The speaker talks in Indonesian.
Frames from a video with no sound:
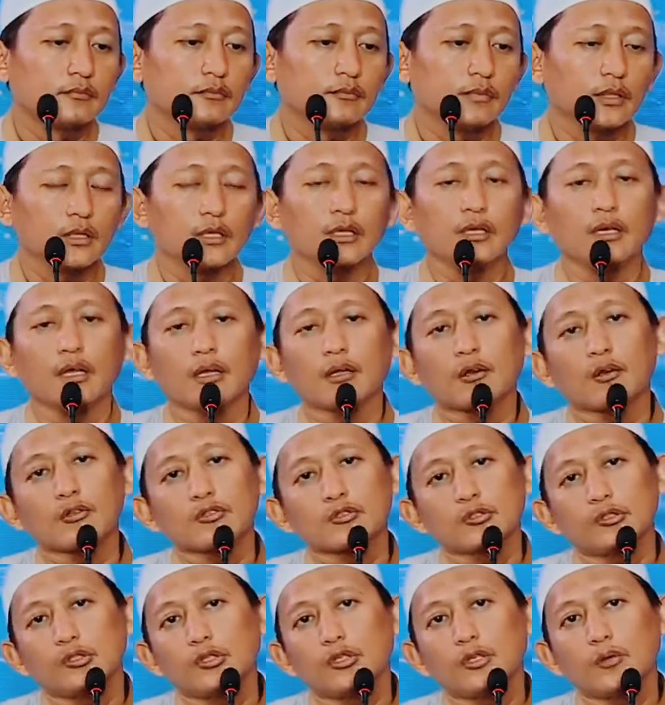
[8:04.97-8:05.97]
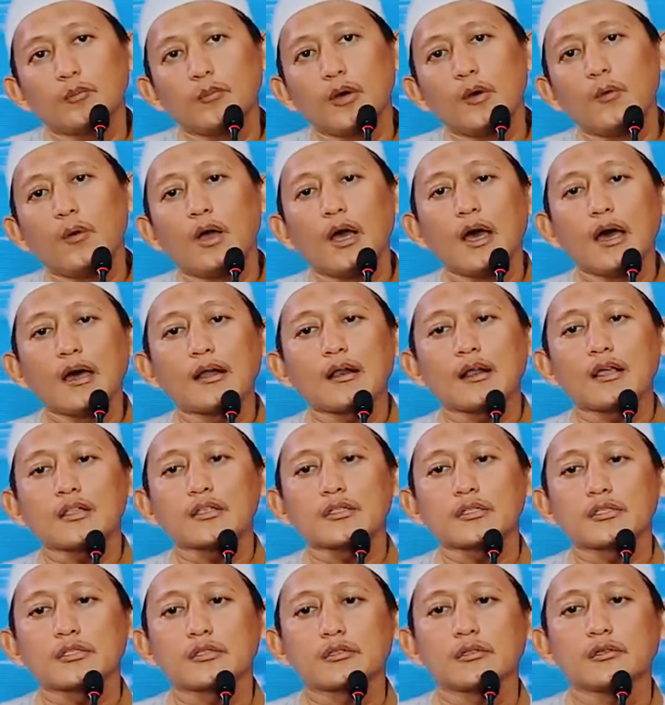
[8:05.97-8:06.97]
Pergilah Rasulullah ke bawah
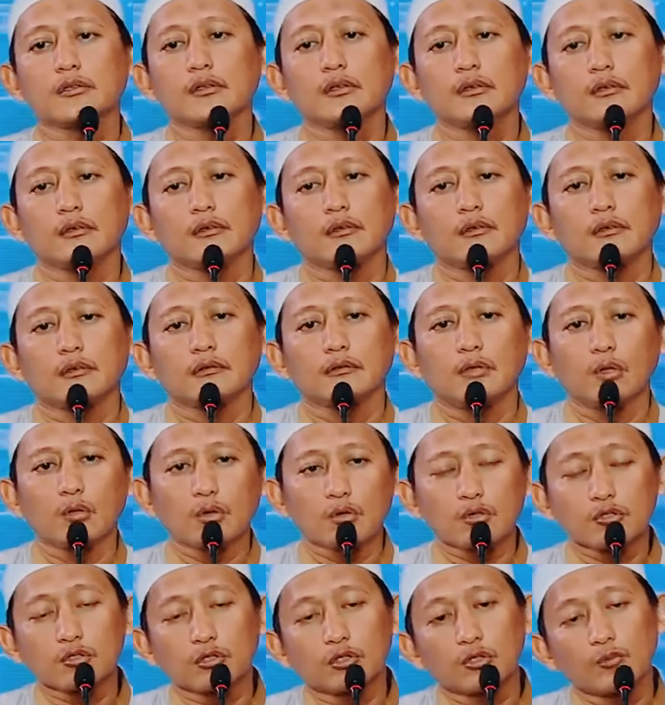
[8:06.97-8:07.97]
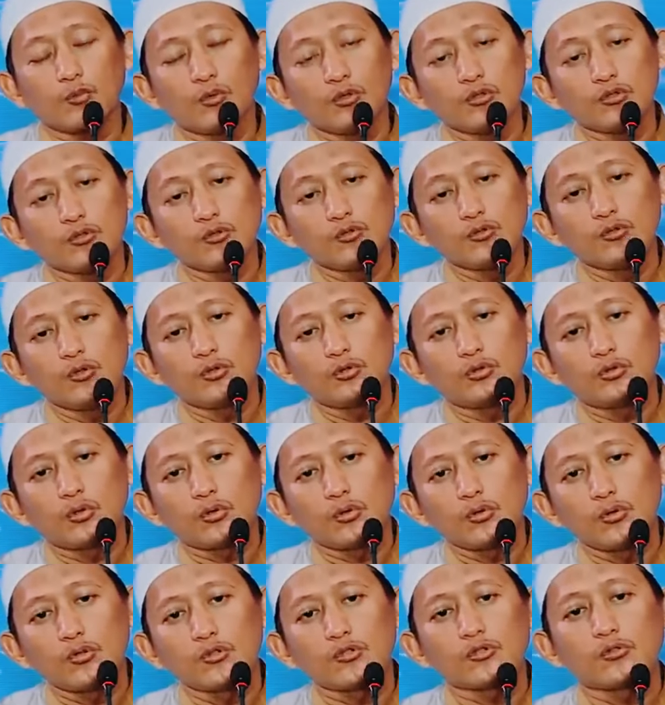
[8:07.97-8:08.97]
arash. Lalu Rasulullah pun sujud,
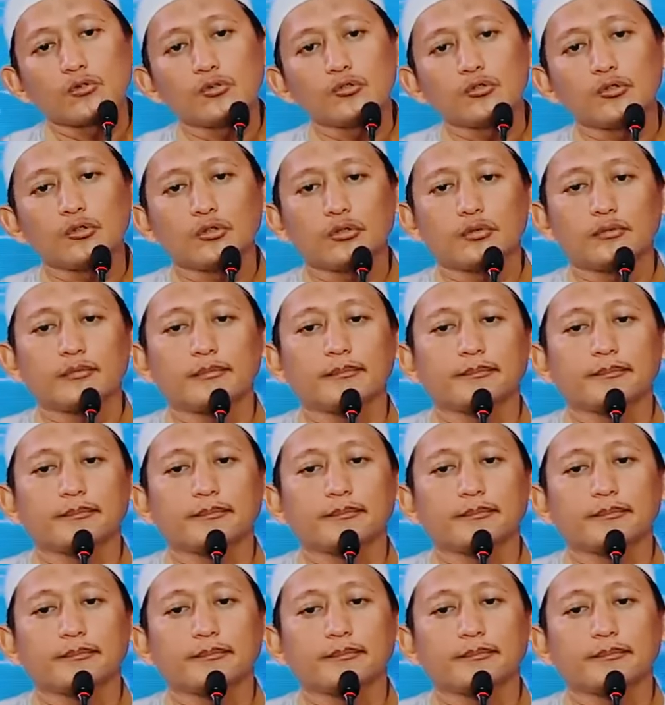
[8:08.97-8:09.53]
terus sujud.